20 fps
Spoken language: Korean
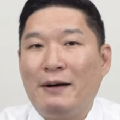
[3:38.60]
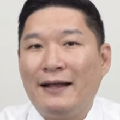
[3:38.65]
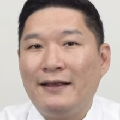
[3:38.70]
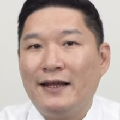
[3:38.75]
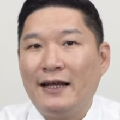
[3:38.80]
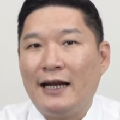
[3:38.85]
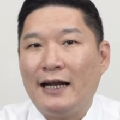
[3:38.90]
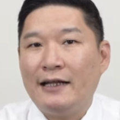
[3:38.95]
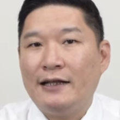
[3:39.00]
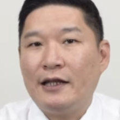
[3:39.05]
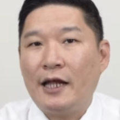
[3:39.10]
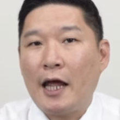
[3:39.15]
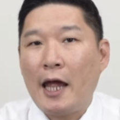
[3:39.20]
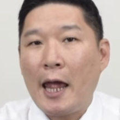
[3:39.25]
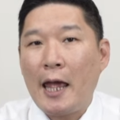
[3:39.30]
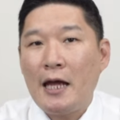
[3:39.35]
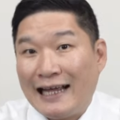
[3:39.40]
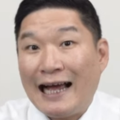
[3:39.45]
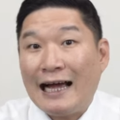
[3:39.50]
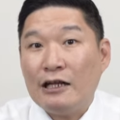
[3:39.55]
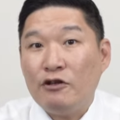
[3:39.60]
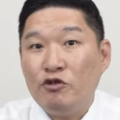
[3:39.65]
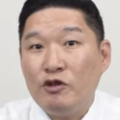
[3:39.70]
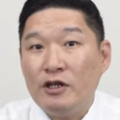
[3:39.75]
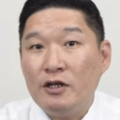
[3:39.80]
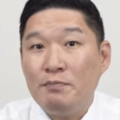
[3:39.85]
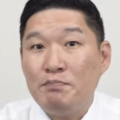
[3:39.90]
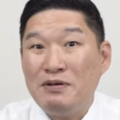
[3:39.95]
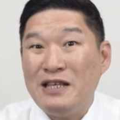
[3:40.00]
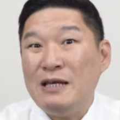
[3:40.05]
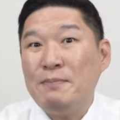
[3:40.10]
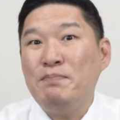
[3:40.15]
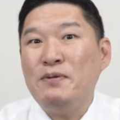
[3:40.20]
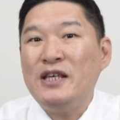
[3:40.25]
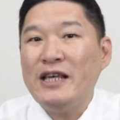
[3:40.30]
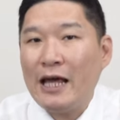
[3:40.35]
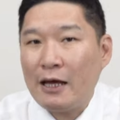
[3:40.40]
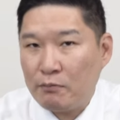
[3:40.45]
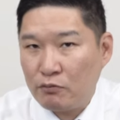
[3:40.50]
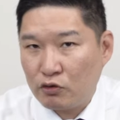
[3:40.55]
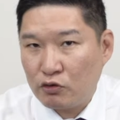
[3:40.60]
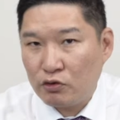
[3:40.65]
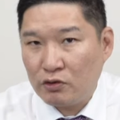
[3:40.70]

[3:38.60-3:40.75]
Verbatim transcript: 판단할 때 단위를 ppm으로